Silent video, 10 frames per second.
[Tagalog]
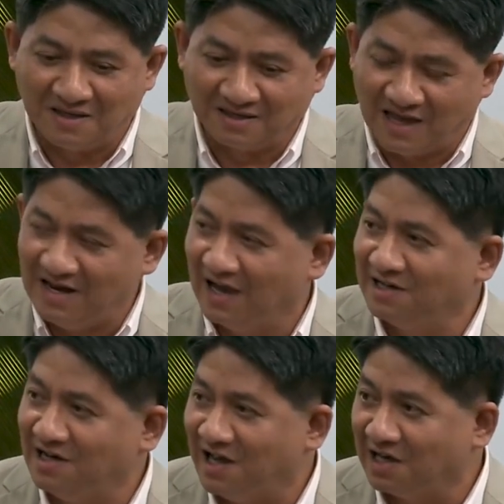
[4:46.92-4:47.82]

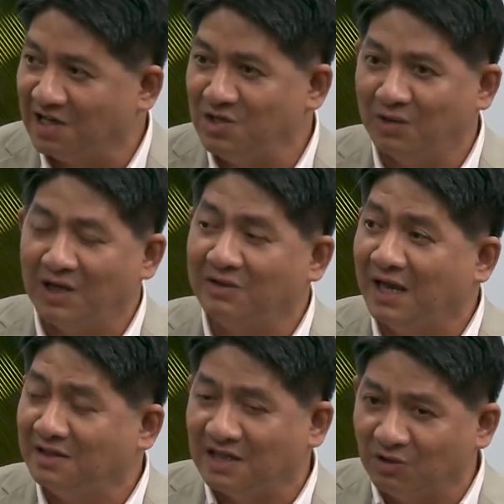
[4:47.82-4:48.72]
kailangan nila i-renew ngayon
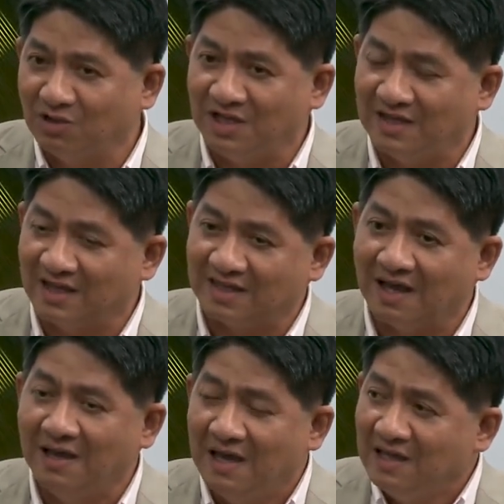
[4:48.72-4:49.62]
and not only that ha,
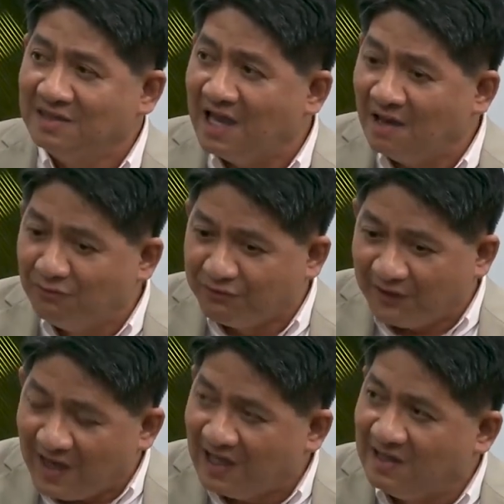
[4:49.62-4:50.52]
ah, they have
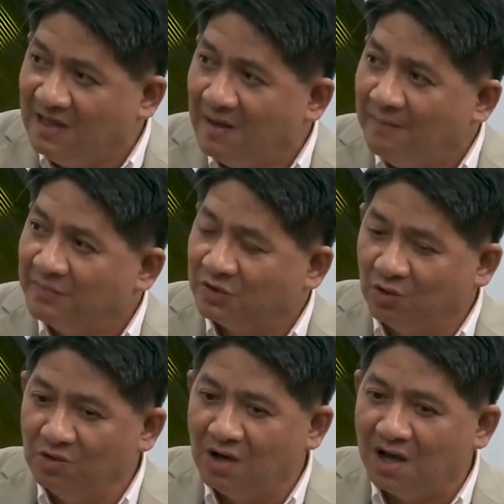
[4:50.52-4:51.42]
failed
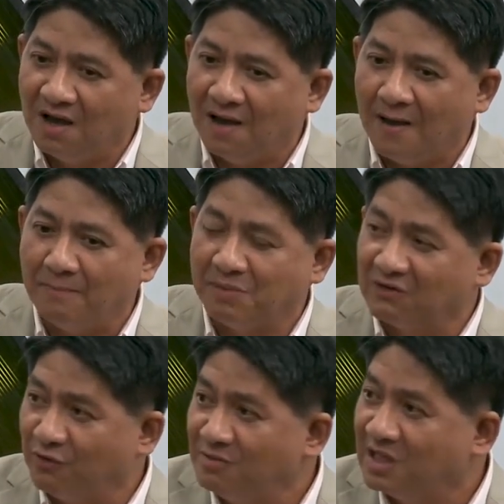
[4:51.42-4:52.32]
to uh,
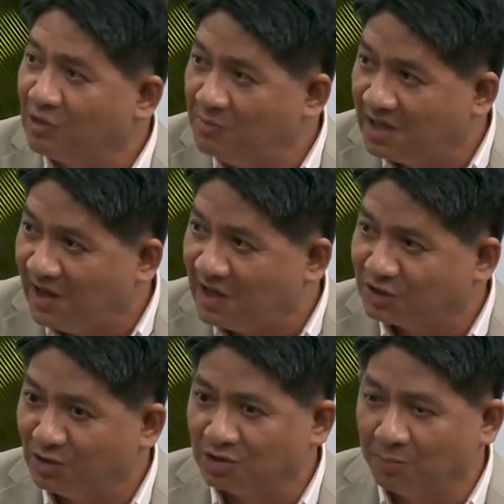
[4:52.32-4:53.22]
perform their
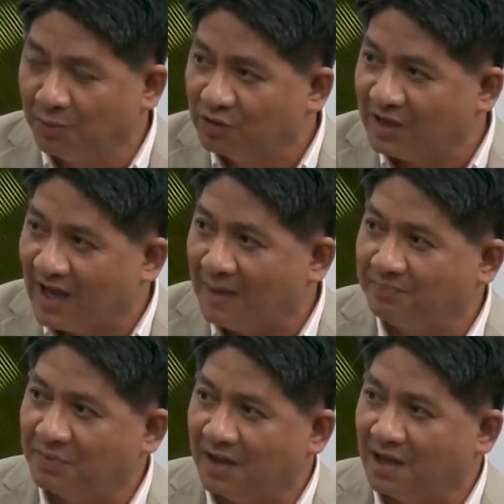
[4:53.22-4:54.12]
obligation to put
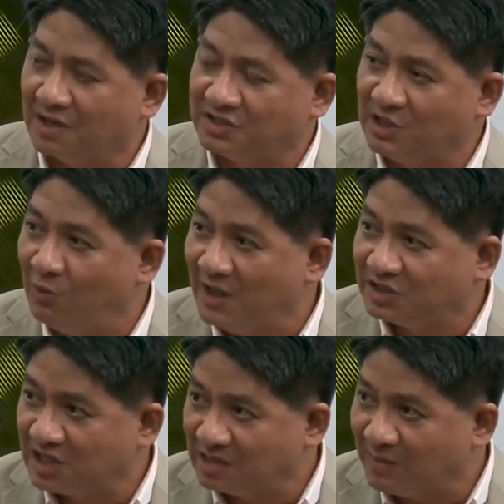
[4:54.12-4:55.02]
up uh, sewage
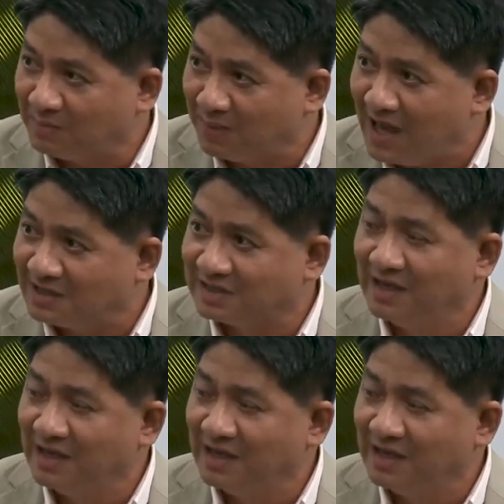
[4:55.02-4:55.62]
treatment plants.